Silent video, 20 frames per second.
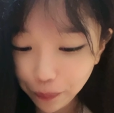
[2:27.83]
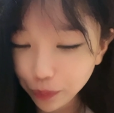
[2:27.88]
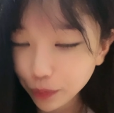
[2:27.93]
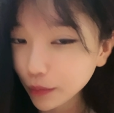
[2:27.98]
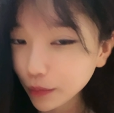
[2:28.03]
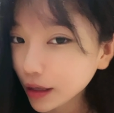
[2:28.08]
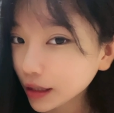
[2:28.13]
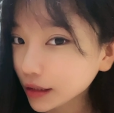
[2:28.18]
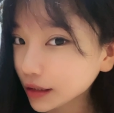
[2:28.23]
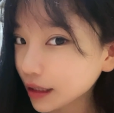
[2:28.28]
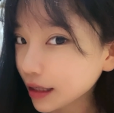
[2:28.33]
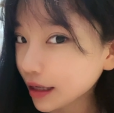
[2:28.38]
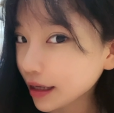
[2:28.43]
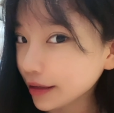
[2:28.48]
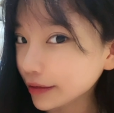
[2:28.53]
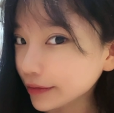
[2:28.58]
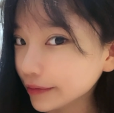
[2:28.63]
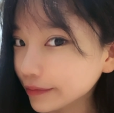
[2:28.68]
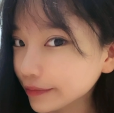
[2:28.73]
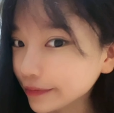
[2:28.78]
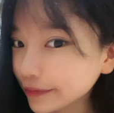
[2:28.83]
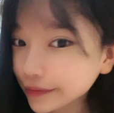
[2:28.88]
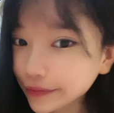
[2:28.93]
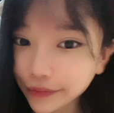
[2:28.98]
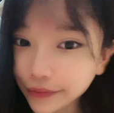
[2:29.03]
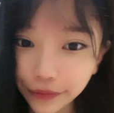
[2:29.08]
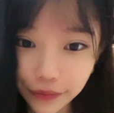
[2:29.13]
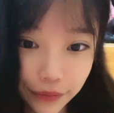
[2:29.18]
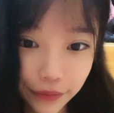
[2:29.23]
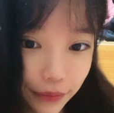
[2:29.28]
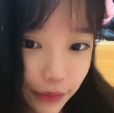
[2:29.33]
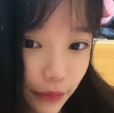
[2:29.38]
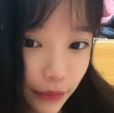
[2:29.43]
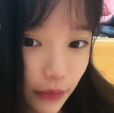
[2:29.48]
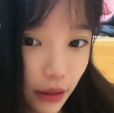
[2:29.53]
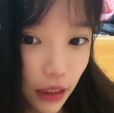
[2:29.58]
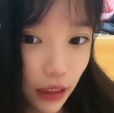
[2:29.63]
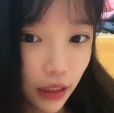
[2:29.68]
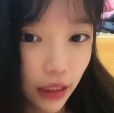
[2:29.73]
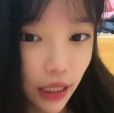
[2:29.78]
맞아.
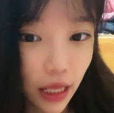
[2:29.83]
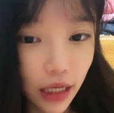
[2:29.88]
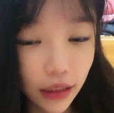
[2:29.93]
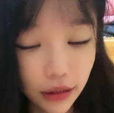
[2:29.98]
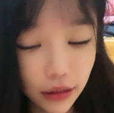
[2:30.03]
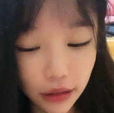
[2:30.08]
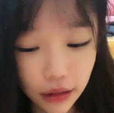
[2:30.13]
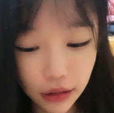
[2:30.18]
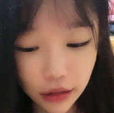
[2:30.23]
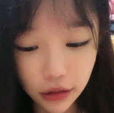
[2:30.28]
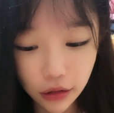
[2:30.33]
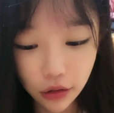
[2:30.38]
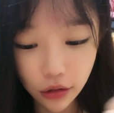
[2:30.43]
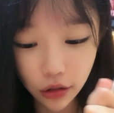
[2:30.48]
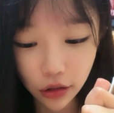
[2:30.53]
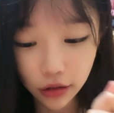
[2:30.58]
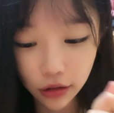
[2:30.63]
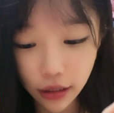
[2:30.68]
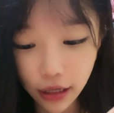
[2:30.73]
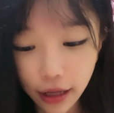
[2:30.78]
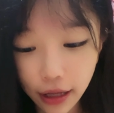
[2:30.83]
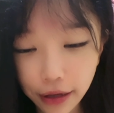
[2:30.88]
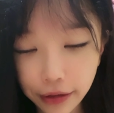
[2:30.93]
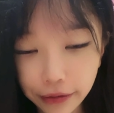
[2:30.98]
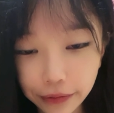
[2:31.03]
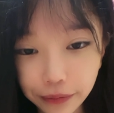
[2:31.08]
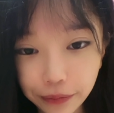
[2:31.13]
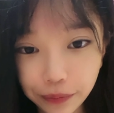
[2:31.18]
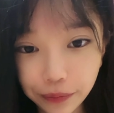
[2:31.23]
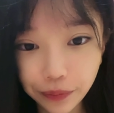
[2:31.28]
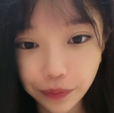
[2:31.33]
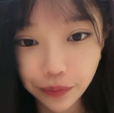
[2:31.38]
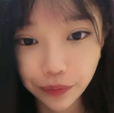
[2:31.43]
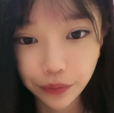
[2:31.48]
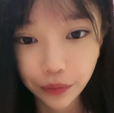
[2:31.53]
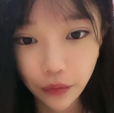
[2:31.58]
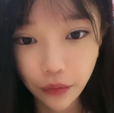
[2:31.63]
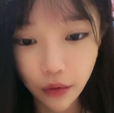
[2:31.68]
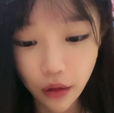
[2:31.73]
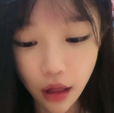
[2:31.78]
내가 진짜 그런 여자야.
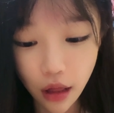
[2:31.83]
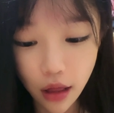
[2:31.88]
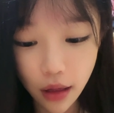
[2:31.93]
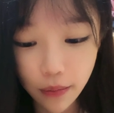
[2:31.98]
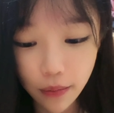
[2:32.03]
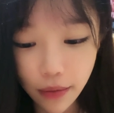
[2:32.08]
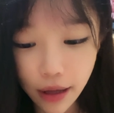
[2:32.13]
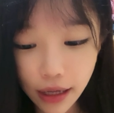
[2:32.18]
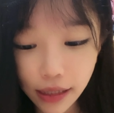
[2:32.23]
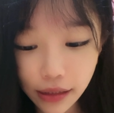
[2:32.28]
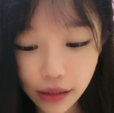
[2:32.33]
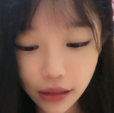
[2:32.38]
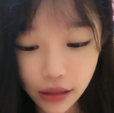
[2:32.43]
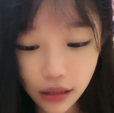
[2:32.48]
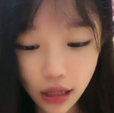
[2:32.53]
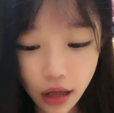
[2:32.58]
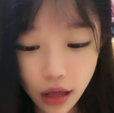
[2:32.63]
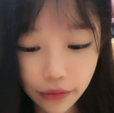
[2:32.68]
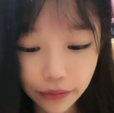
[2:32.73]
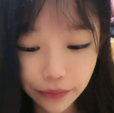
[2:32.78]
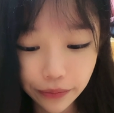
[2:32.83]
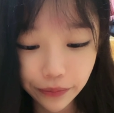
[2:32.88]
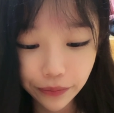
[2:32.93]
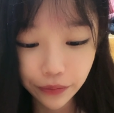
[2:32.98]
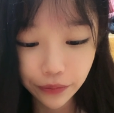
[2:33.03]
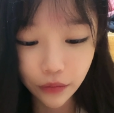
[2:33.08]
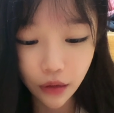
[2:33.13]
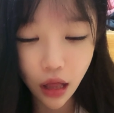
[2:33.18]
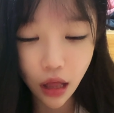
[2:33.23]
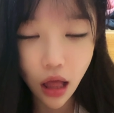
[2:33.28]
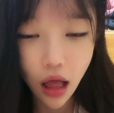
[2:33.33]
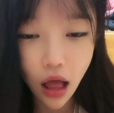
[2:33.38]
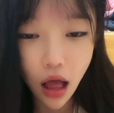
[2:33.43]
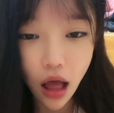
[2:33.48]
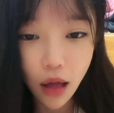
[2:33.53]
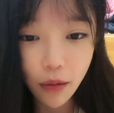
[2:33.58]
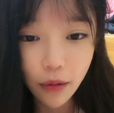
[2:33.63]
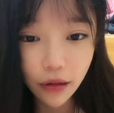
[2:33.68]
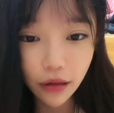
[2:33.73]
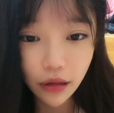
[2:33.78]
맛있어? 응. 아,
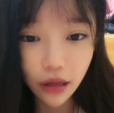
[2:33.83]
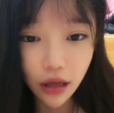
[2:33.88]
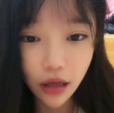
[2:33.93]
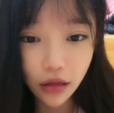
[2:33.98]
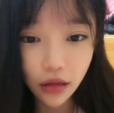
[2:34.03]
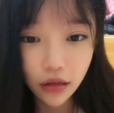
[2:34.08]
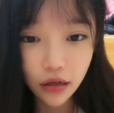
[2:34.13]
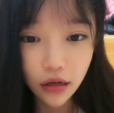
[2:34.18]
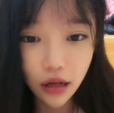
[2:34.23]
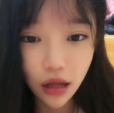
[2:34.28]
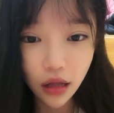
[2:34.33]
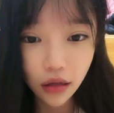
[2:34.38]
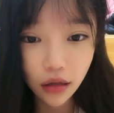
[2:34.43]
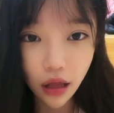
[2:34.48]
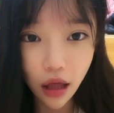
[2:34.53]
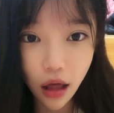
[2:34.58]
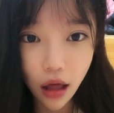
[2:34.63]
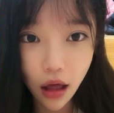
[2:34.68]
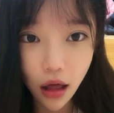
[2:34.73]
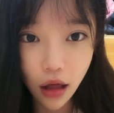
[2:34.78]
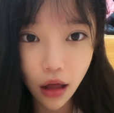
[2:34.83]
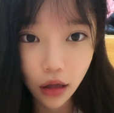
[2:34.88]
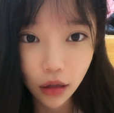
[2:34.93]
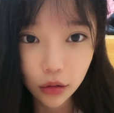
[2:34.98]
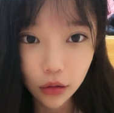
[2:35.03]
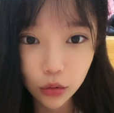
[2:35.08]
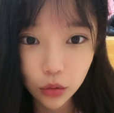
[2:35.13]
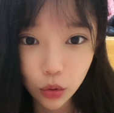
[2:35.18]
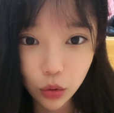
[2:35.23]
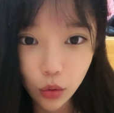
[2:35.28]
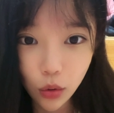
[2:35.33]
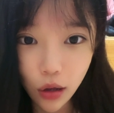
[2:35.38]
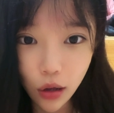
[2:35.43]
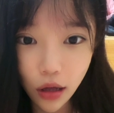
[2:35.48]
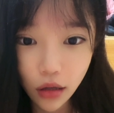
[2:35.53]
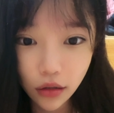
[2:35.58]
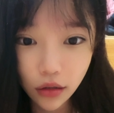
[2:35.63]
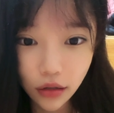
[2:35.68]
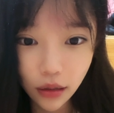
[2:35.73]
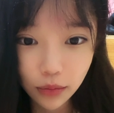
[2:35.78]
맞다. 얘들아. 나
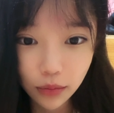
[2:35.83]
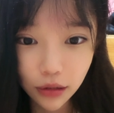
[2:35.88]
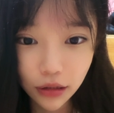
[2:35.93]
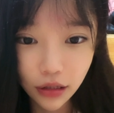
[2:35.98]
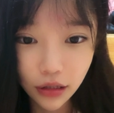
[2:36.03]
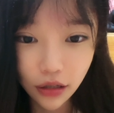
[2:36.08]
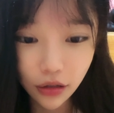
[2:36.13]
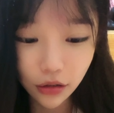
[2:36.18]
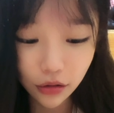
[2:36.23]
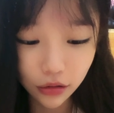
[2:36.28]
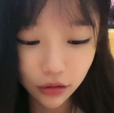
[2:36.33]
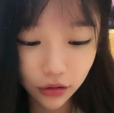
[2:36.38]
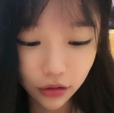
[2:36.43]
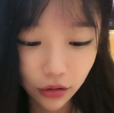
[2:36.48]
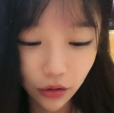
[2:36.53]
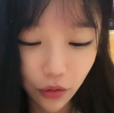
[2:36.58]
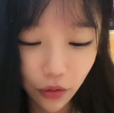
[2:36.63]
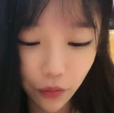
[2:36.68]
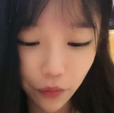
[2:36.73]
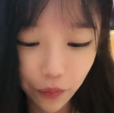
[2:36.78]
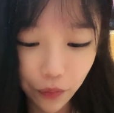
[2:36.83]
좋아하는 남자 생겼어.